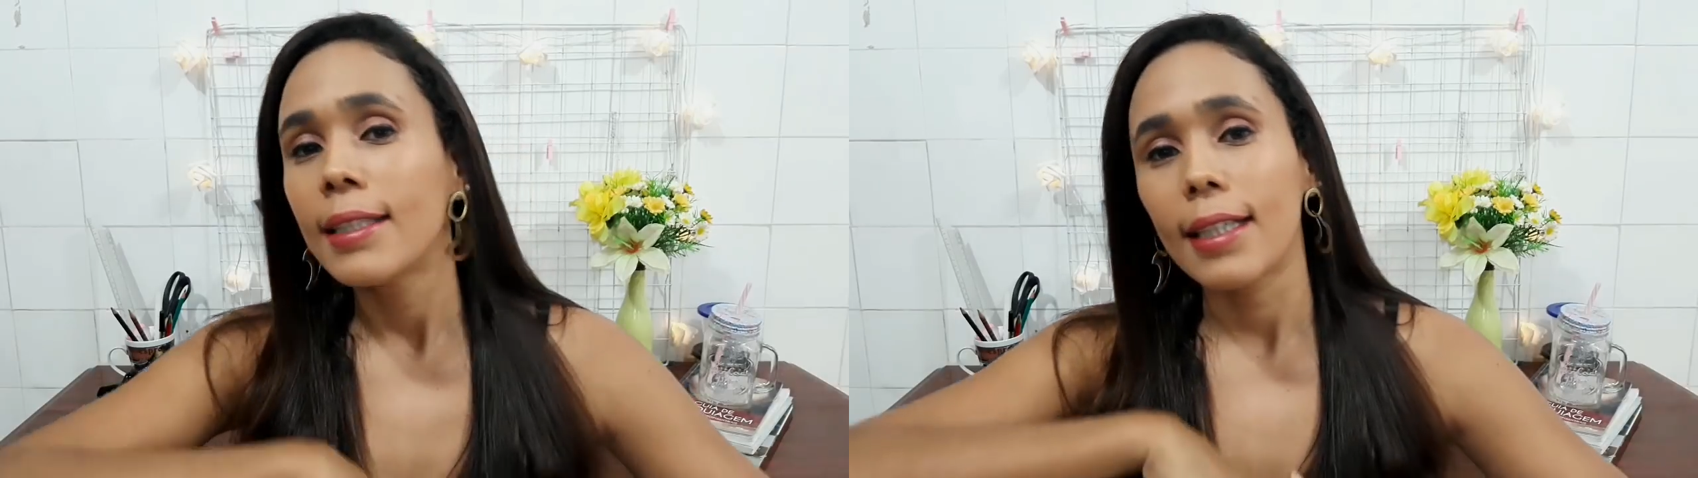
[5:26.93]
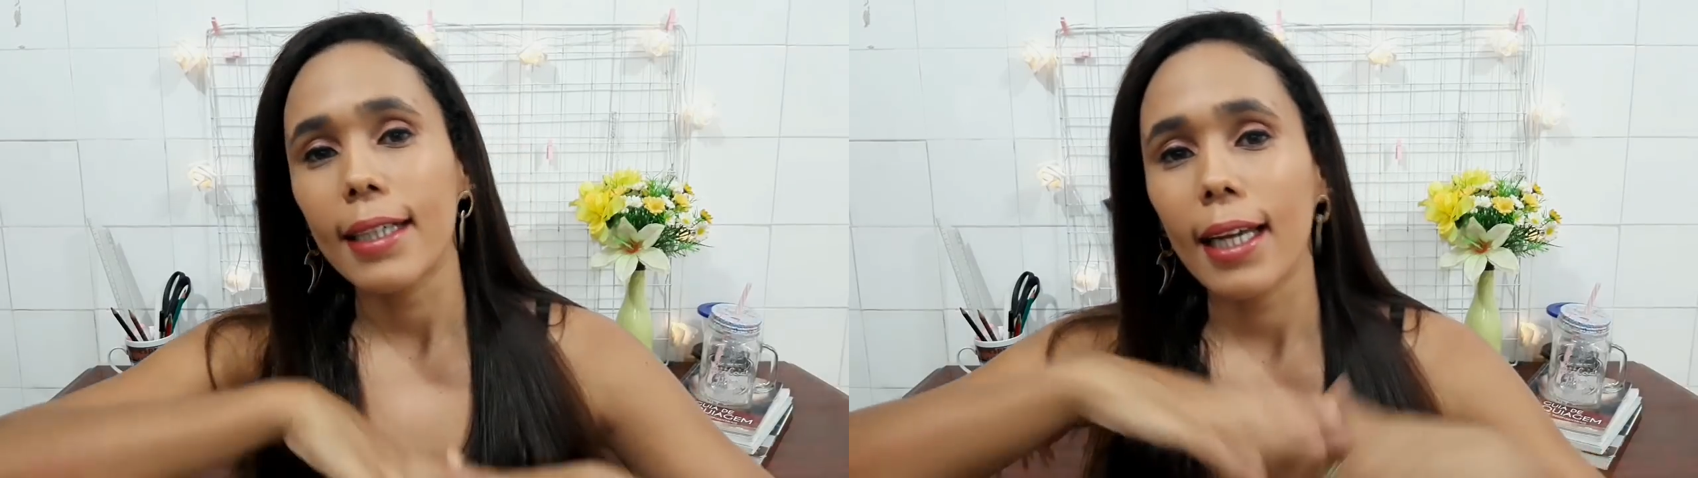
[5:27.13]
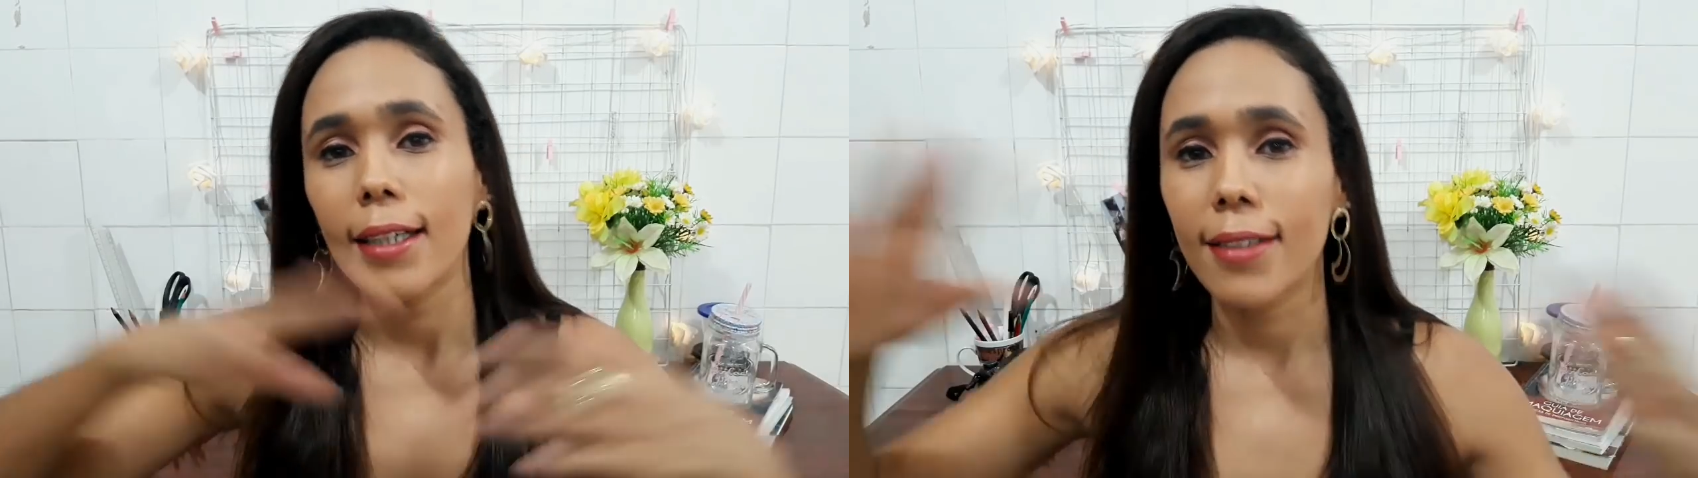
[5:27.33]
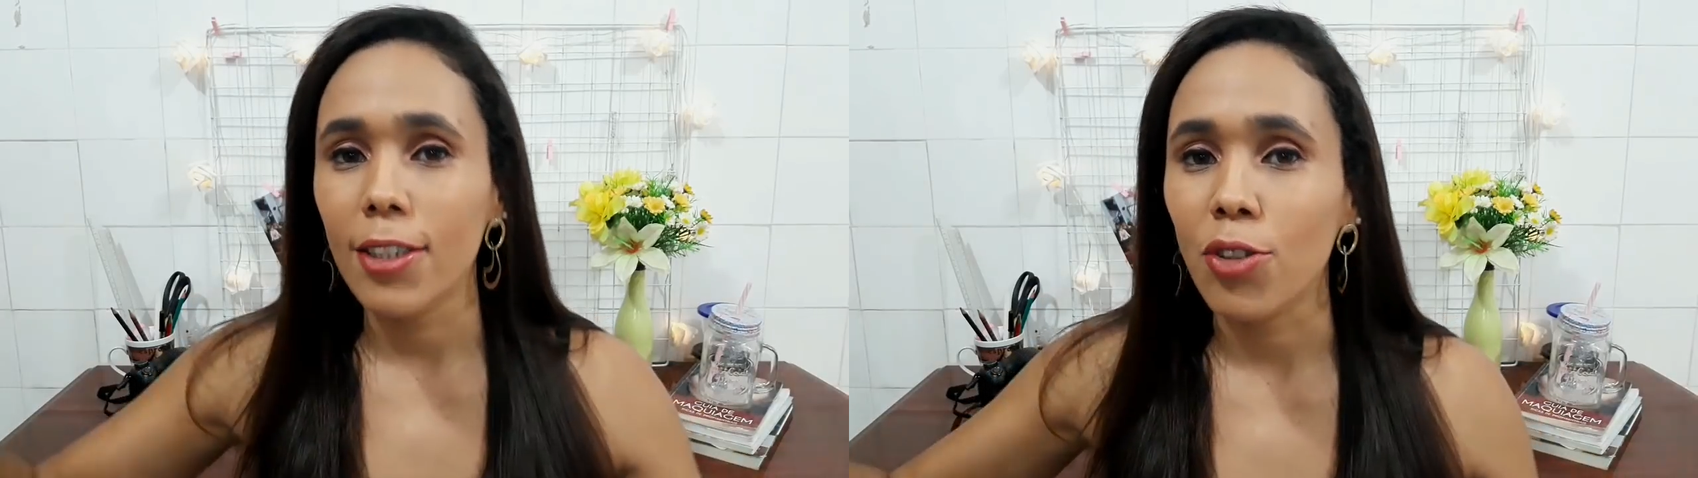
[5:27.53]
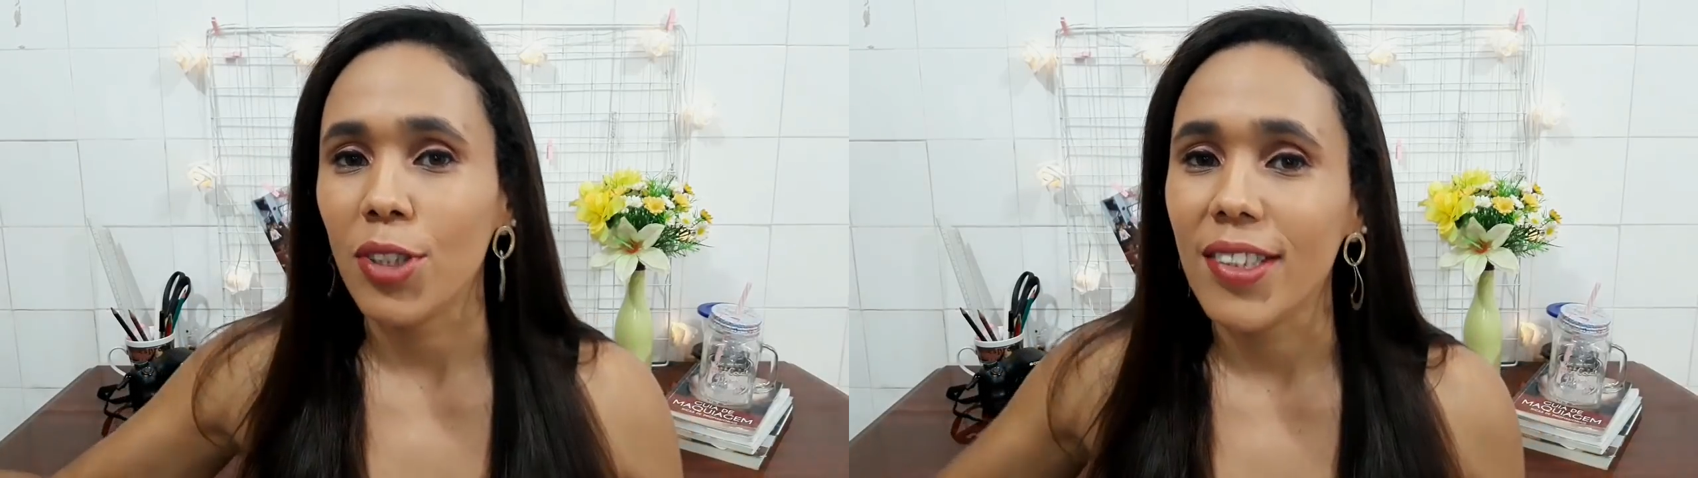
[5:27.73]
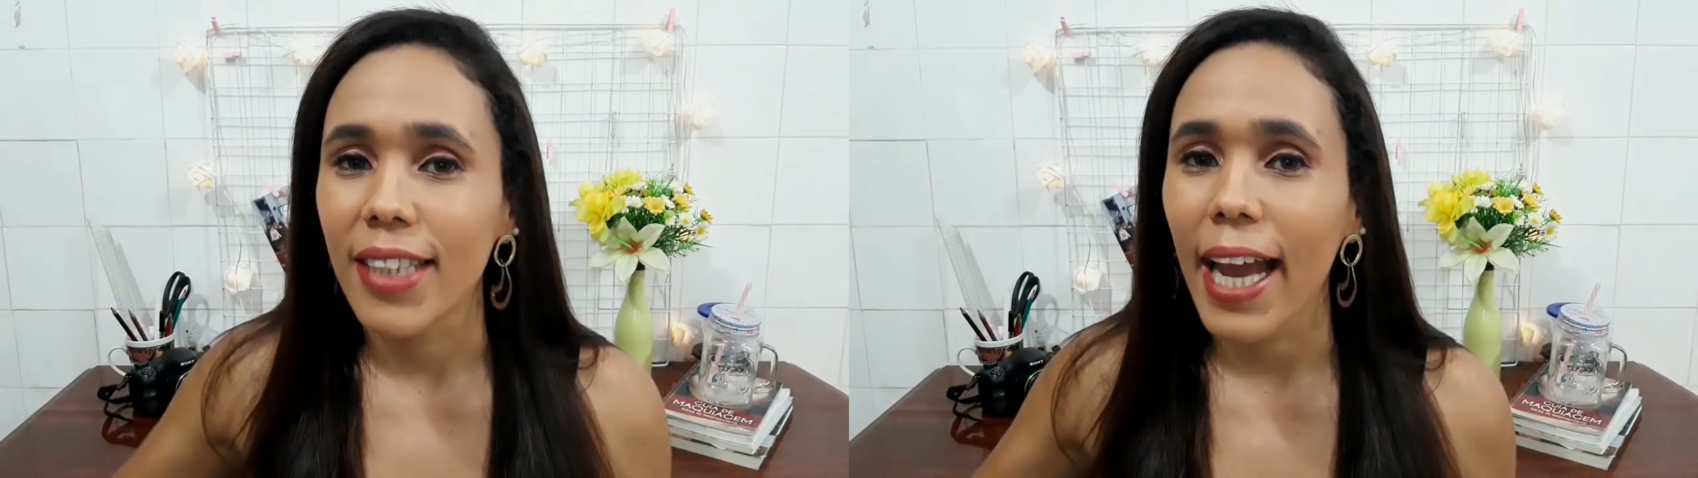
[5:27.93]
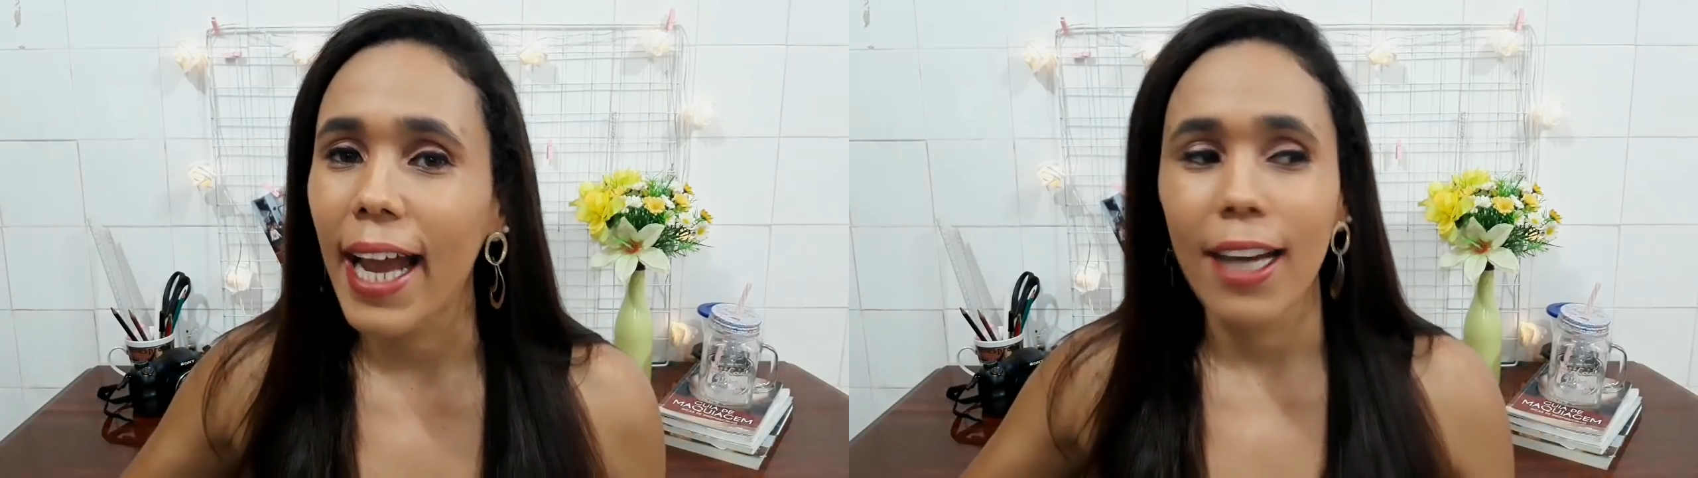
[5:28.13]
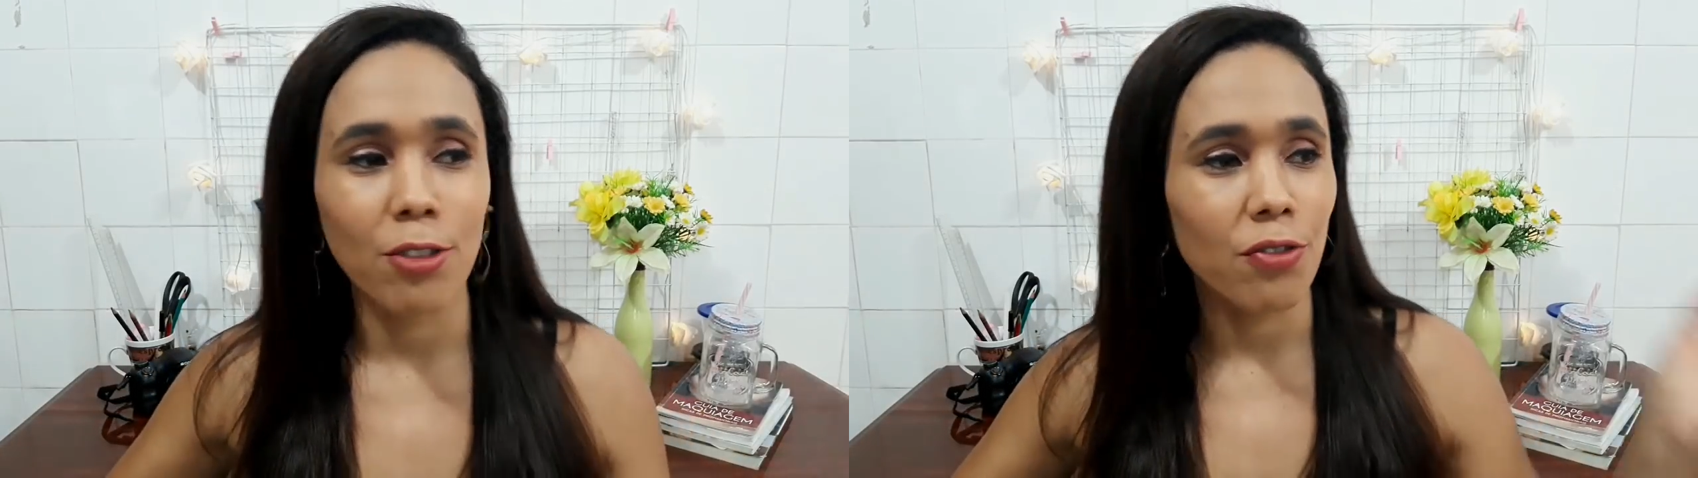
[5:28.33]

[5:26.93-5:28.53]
naquelas redes sociais,